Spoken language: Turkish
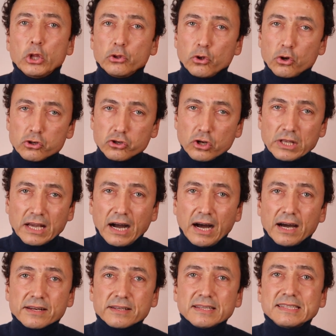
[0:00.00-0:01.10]
Nörojenik
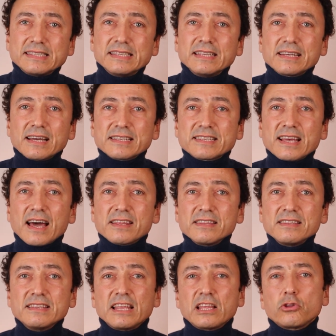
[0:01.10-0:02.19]
ağrı sinir
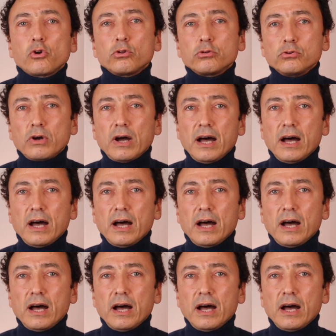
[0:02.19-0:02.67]
hasarının neden olduğu